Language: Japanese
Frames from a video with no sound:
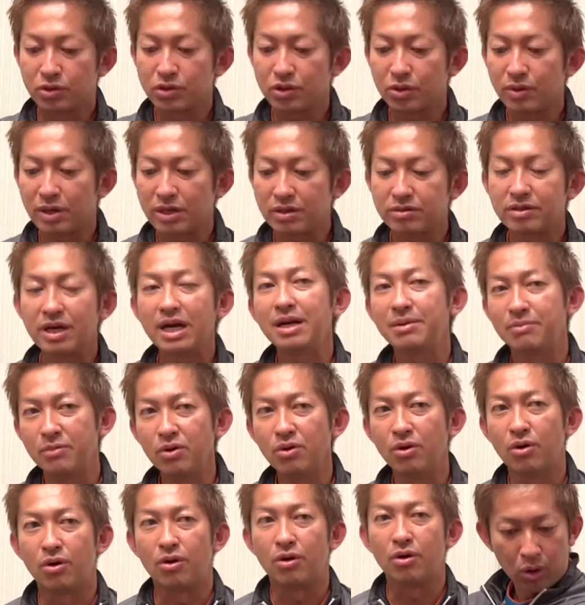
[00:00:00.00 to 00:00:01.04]
教わる側
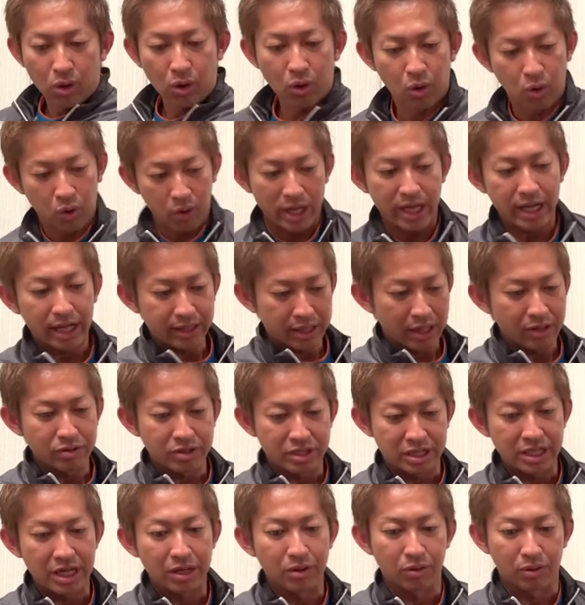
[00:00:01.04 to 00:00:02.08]
もこれが手打
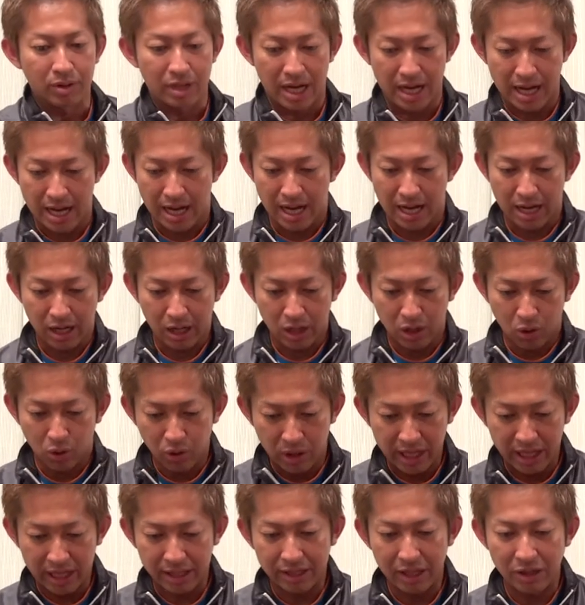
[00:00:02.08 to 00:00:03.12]
ちなのかこ
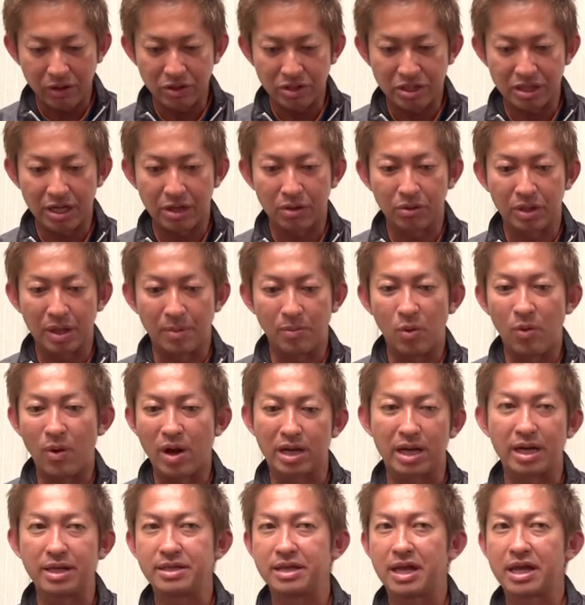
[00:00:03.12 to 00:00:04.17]
れが手打ちなのかも分
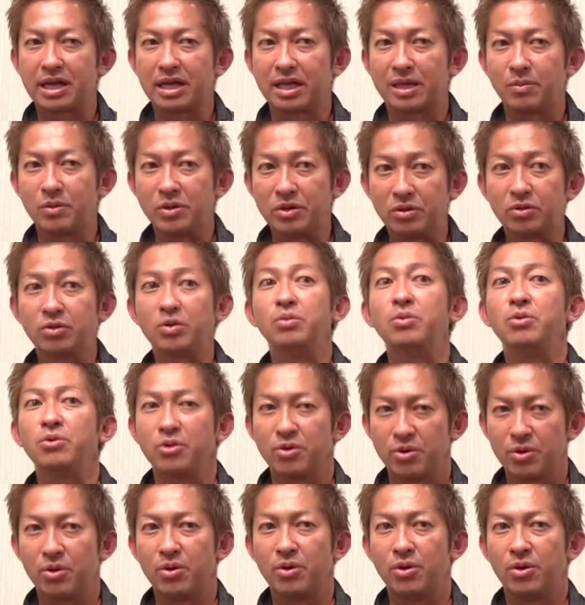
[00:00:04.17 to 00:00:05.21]
かんない方もいると思うの
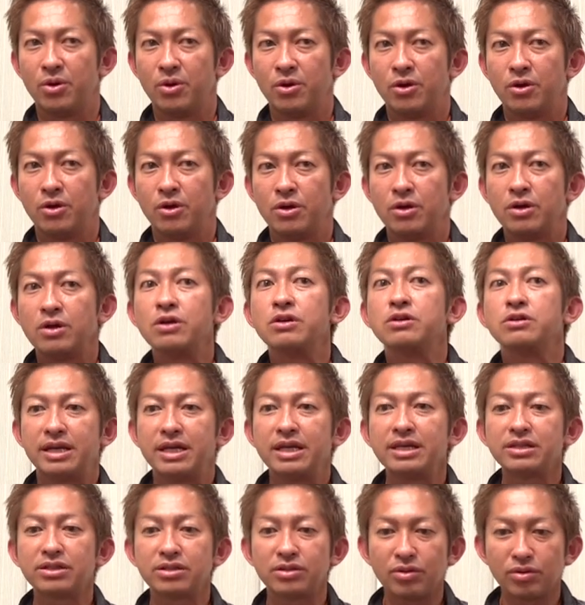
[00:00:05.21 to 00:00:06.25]
よ。
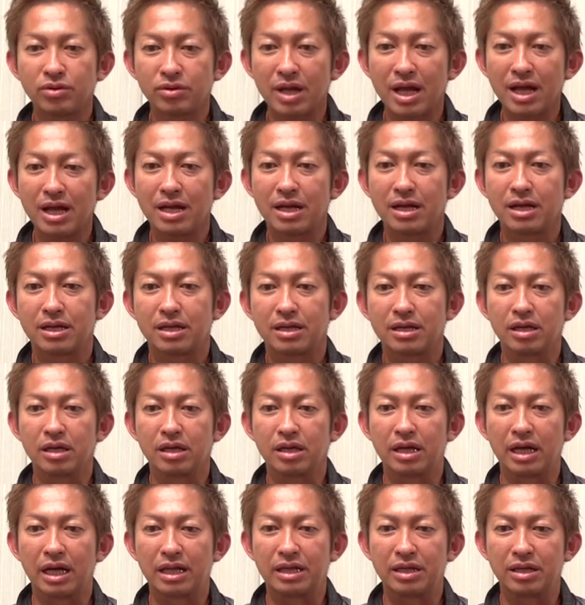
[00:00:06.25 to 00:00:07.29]
リストターン
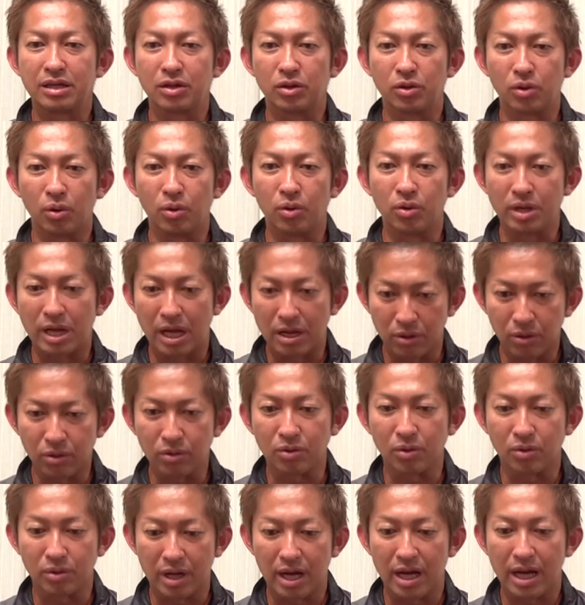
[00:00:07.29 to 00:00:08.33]
がどうなの
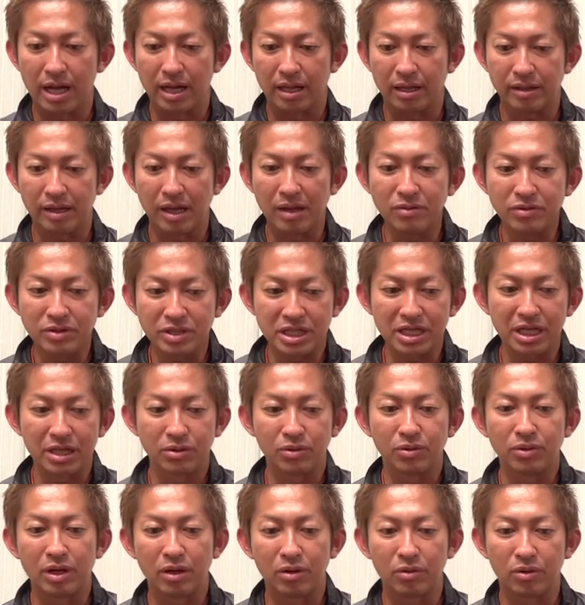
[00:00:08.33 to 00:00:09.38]
とか手打ちが
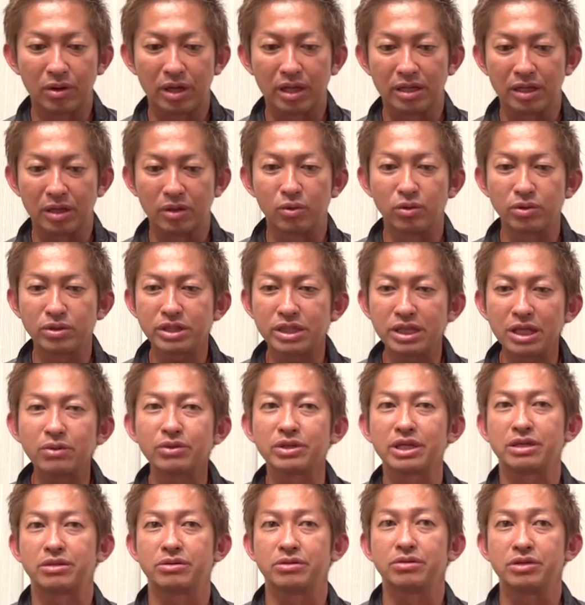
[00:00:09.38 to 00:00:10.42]
どうなのとかってごっちゃご
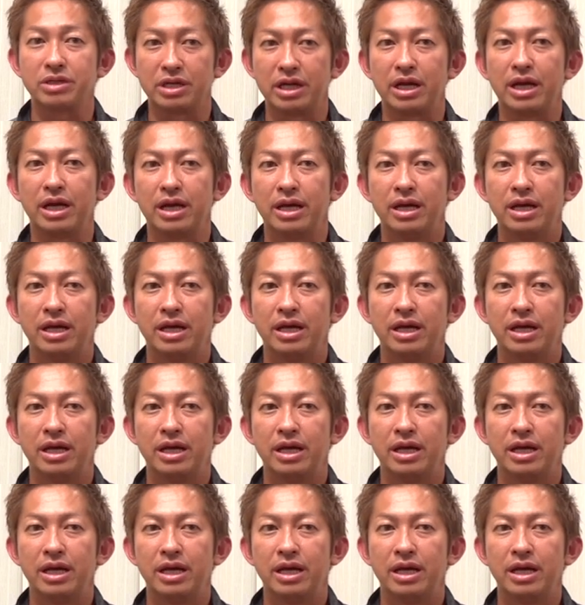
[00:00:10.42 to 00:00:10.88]
ちゃするじゃない。